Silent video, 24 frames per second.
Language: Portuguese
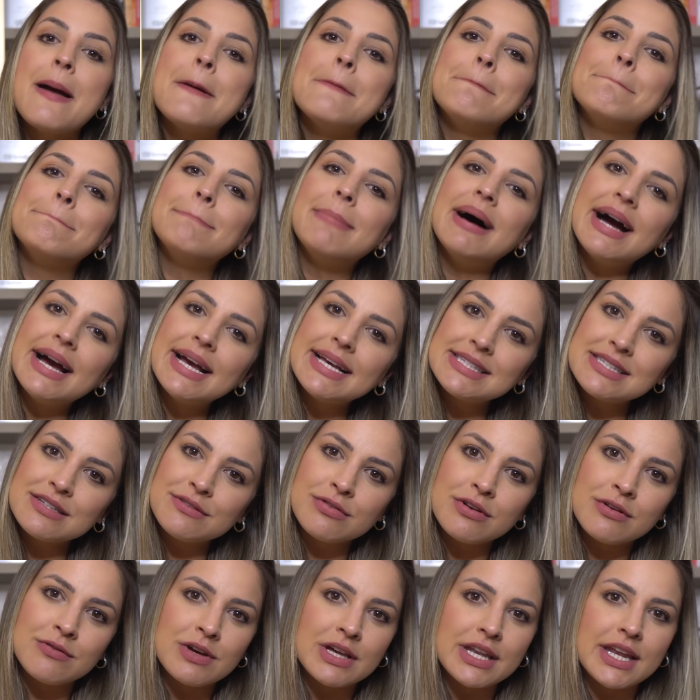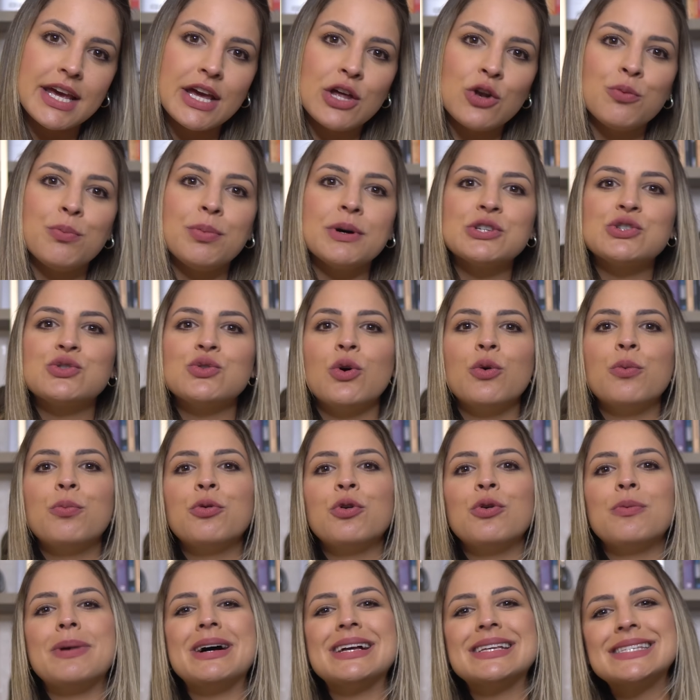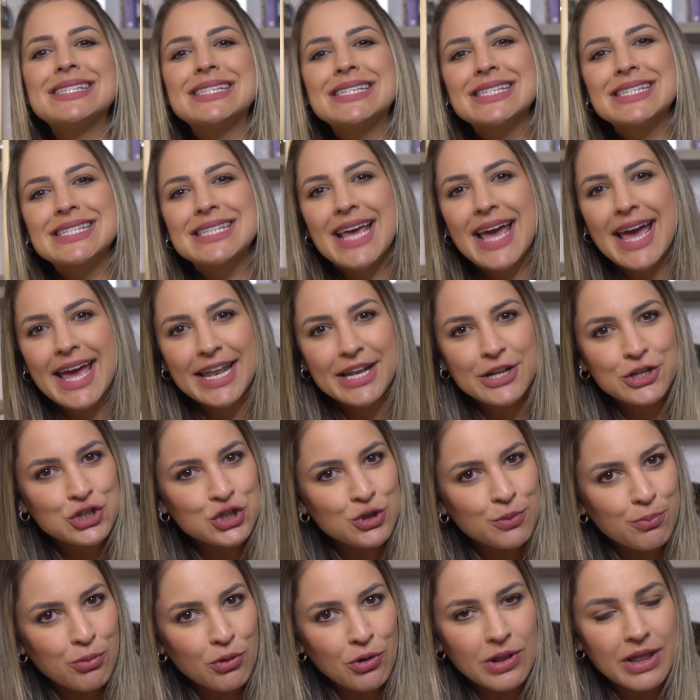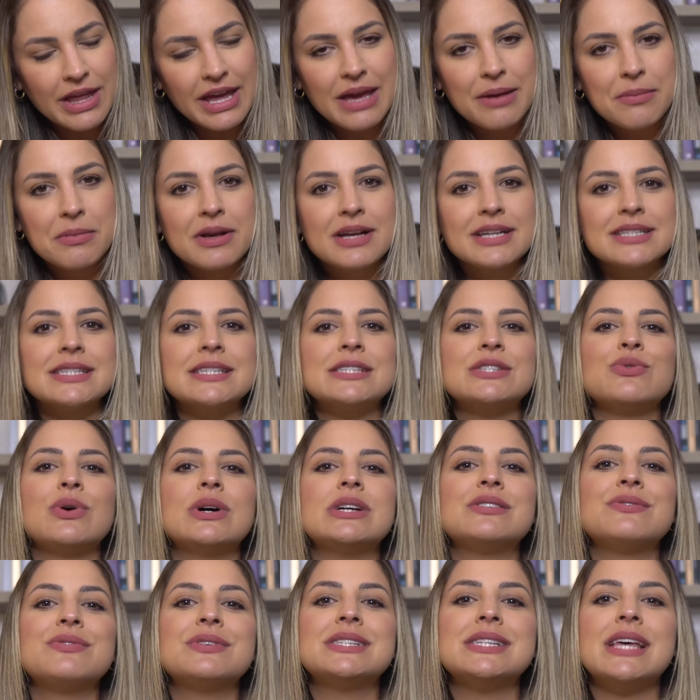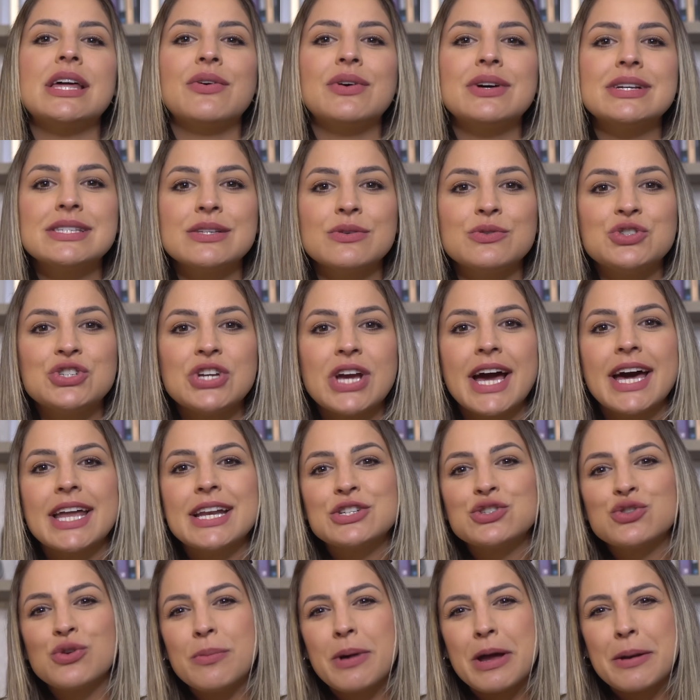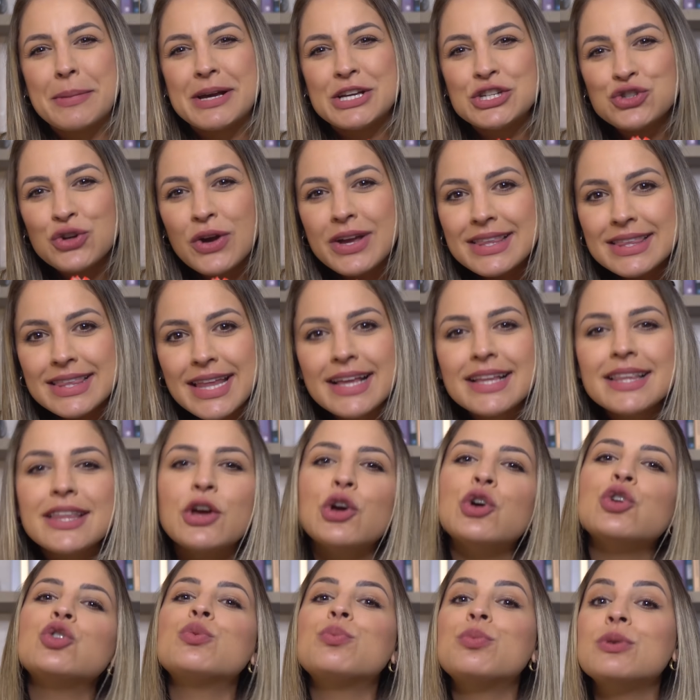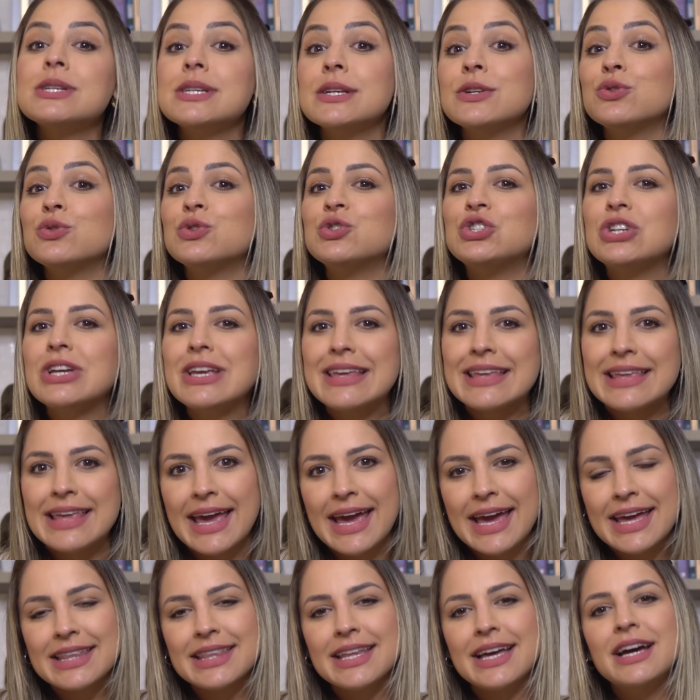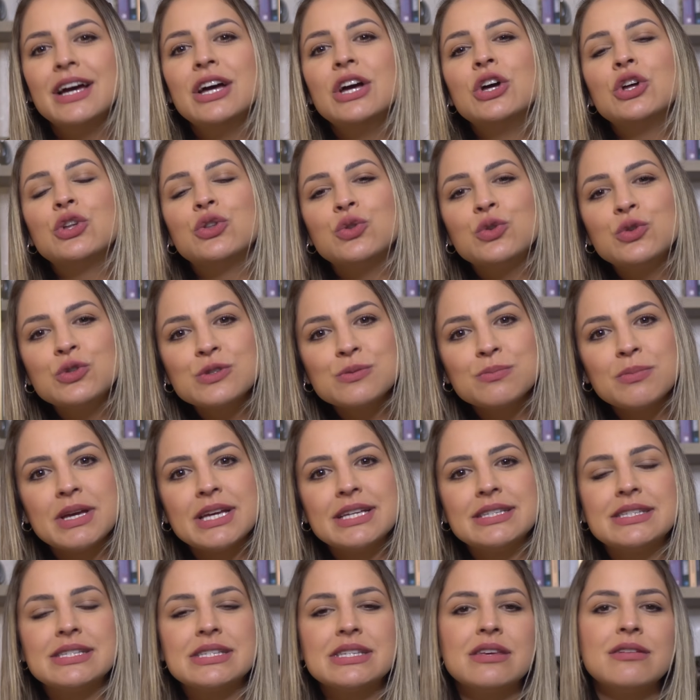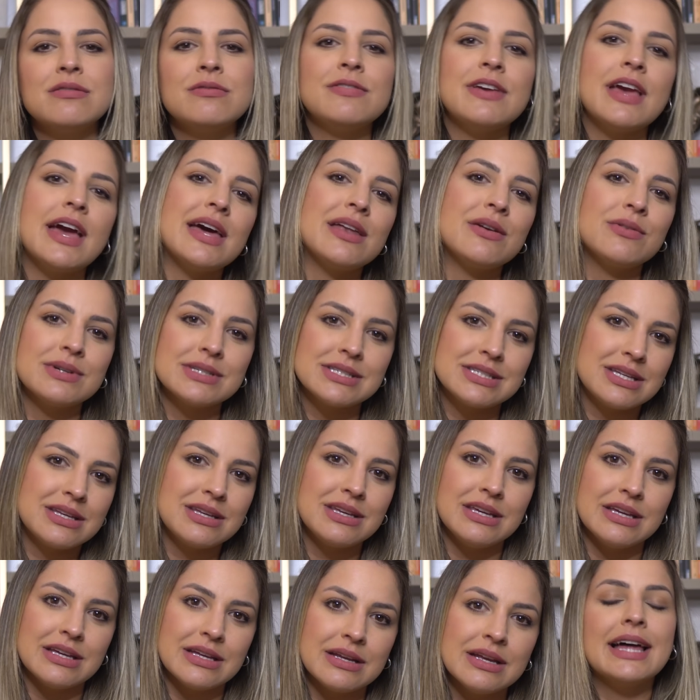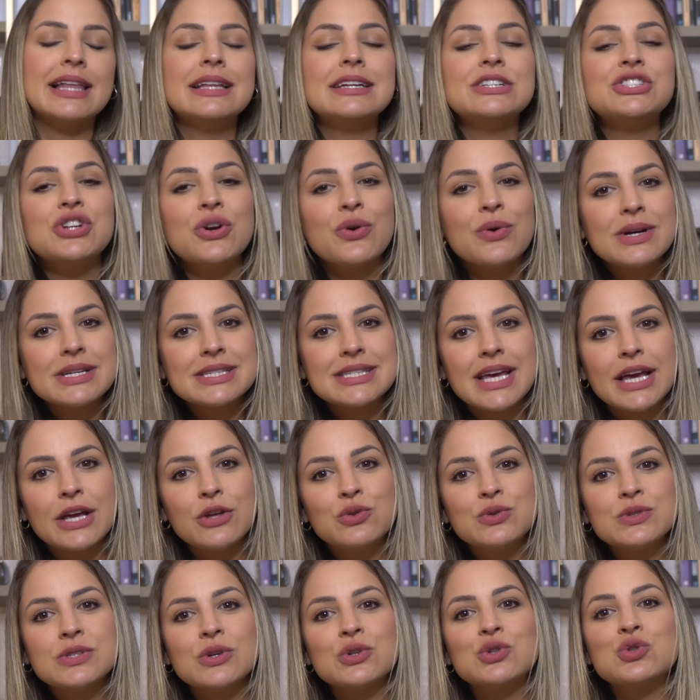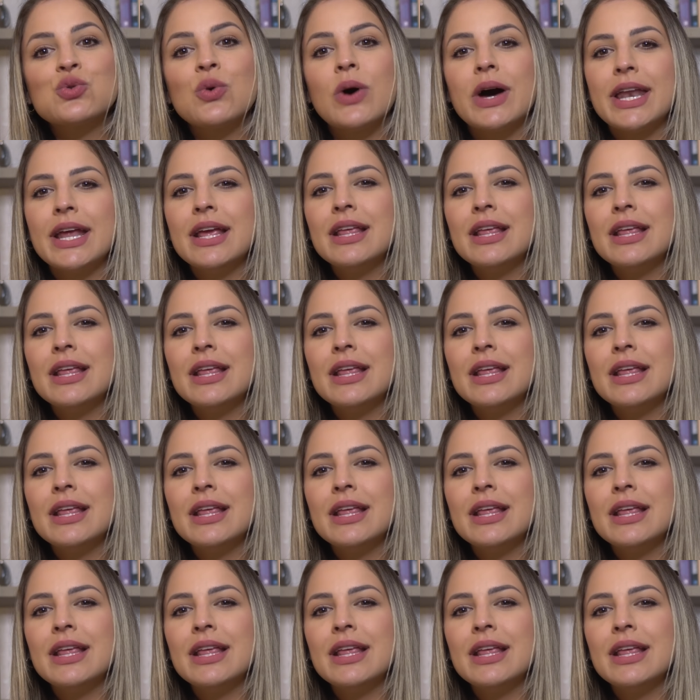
mas em fevereiro passou por uma série de polêmicas, as quais fizeram a ação chegar a somar mais de 88% de queda nos meses que vieram a seguir. Ela chegou a sair dos seus R$